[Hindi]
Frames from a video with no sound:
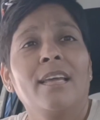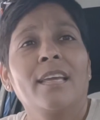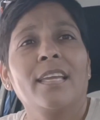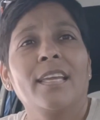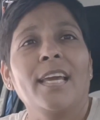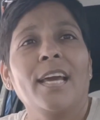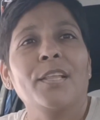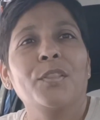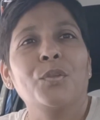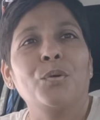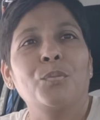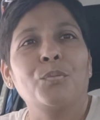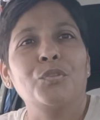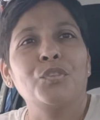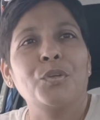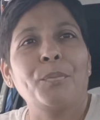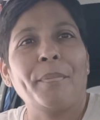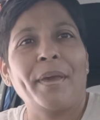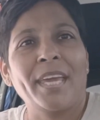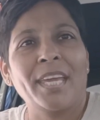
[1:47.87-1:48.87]
या तो
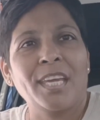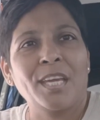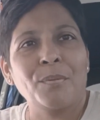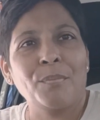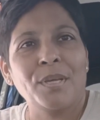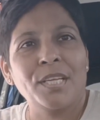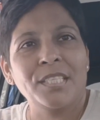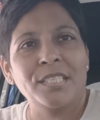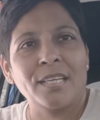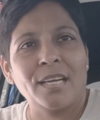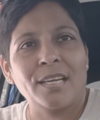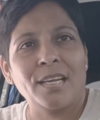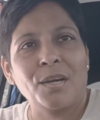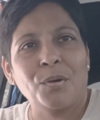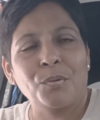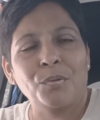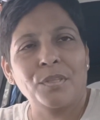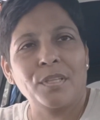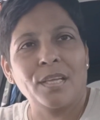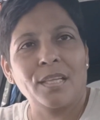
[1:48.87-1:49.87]
मुझे बैंक में जाना
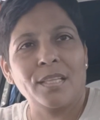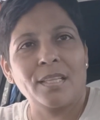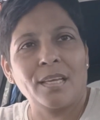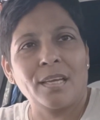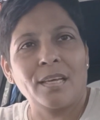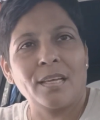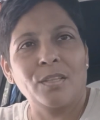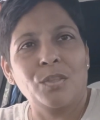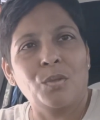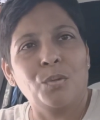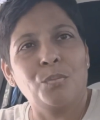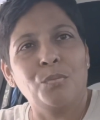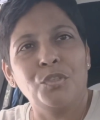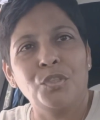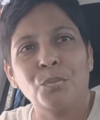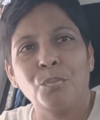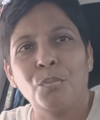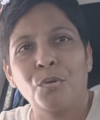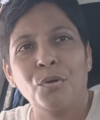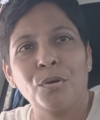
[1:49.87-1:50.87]
होता था तो
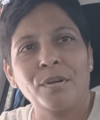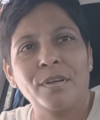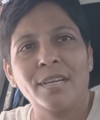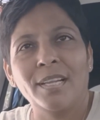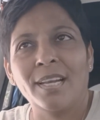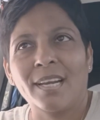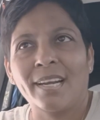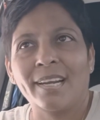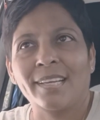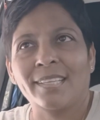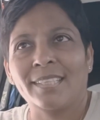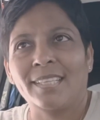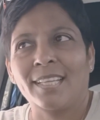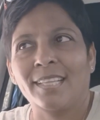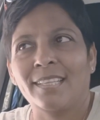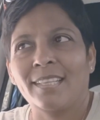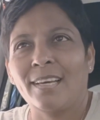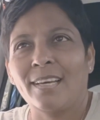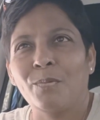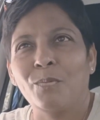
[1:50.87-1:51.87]
मुझे बहुत डर लगता
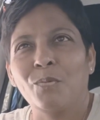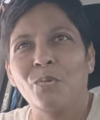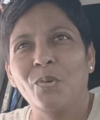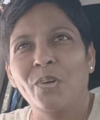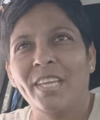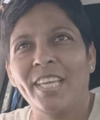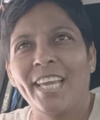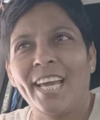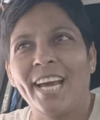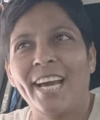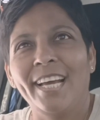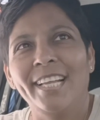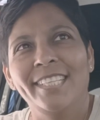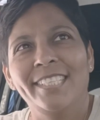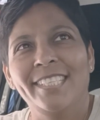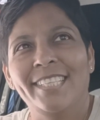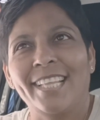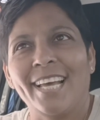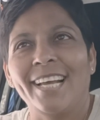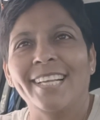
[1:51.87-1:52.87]
था वो ही
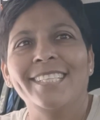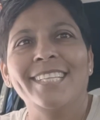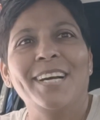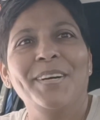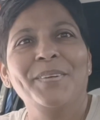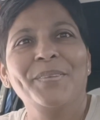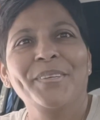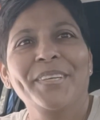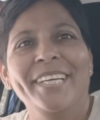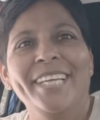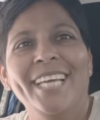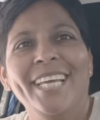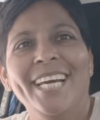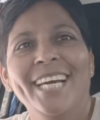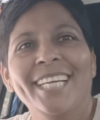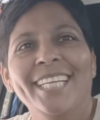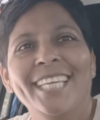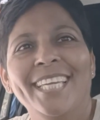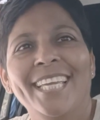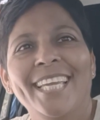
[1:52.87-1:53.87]
आज ताज़ा हो गया
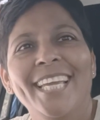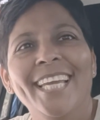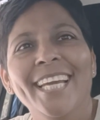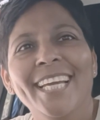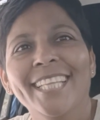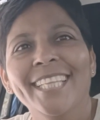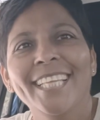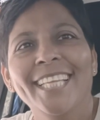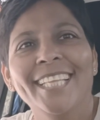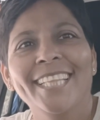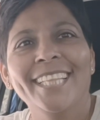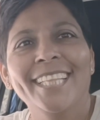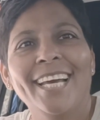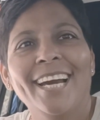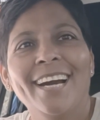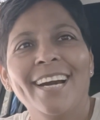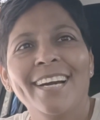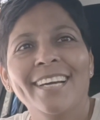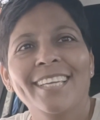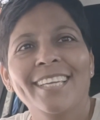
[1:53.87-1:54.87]
कि एक दिन
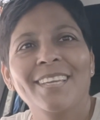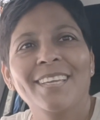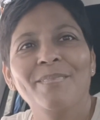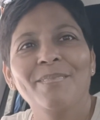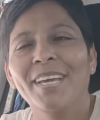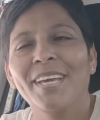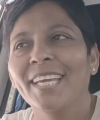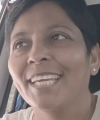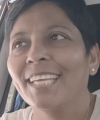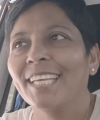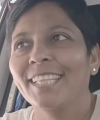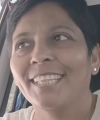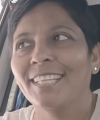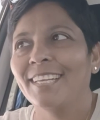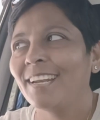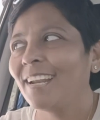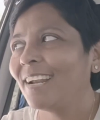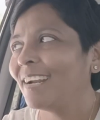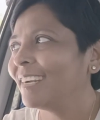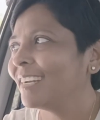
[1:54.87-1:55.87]
था कि मैं
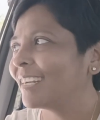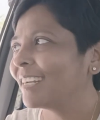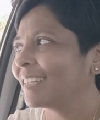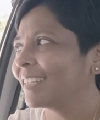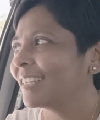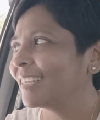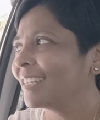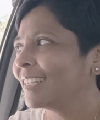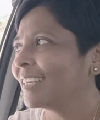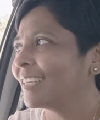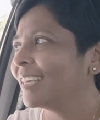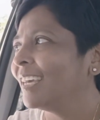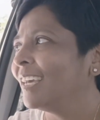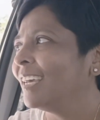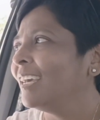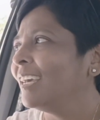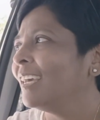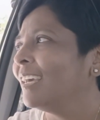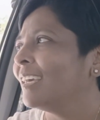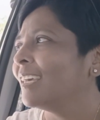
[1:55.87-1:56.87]
कितना डरती थी
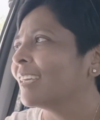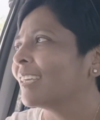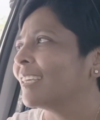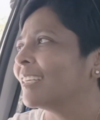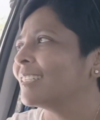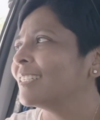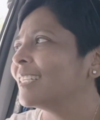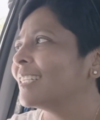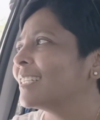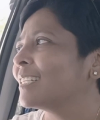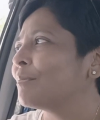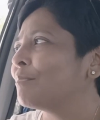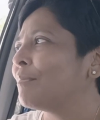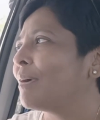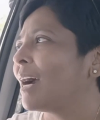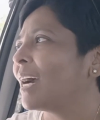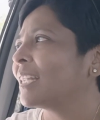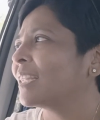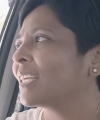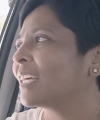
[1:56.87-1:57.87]
किसी से
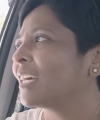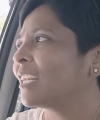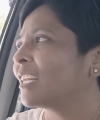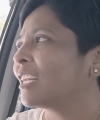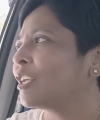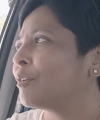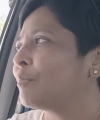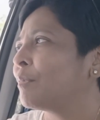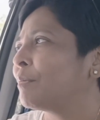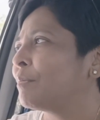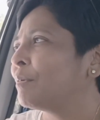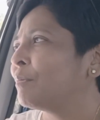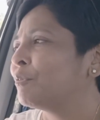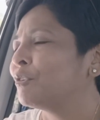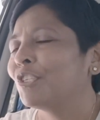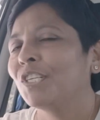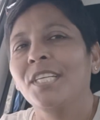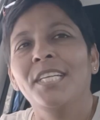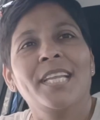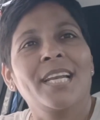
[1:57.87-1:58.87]
बात करने में भी
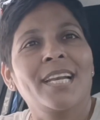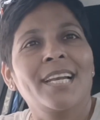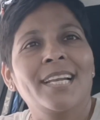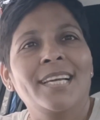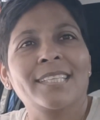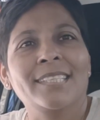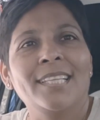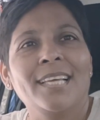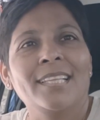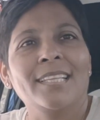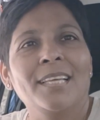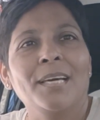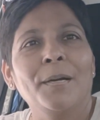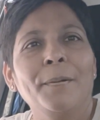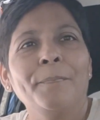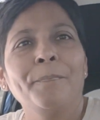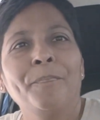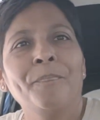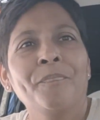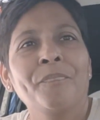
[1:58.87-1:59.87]
मुझे डर लगता था
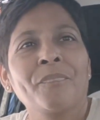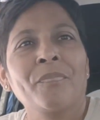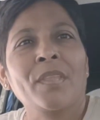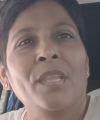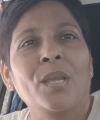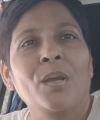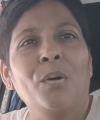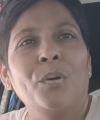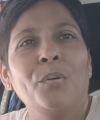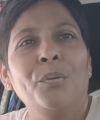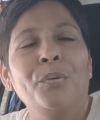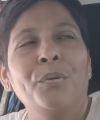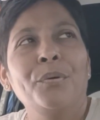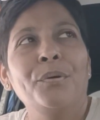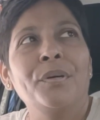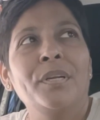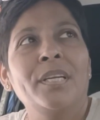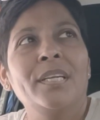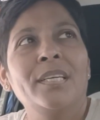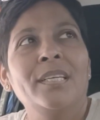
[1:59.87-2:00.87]

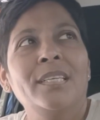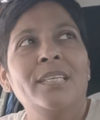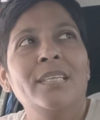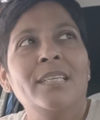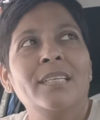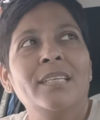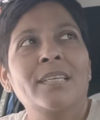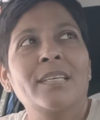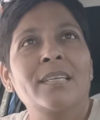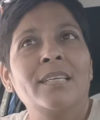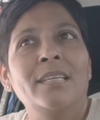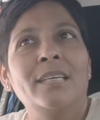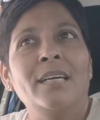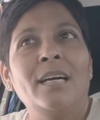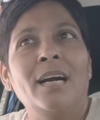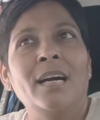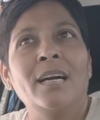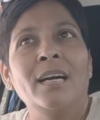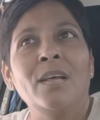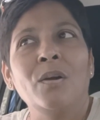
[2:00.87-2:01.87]
और
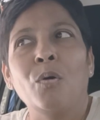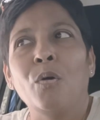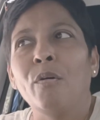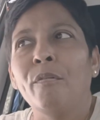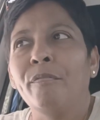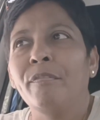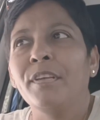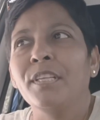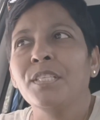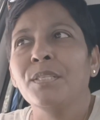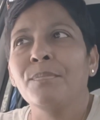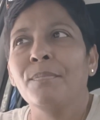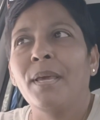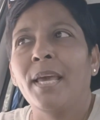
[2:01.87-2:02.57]
अगर ऑफिस में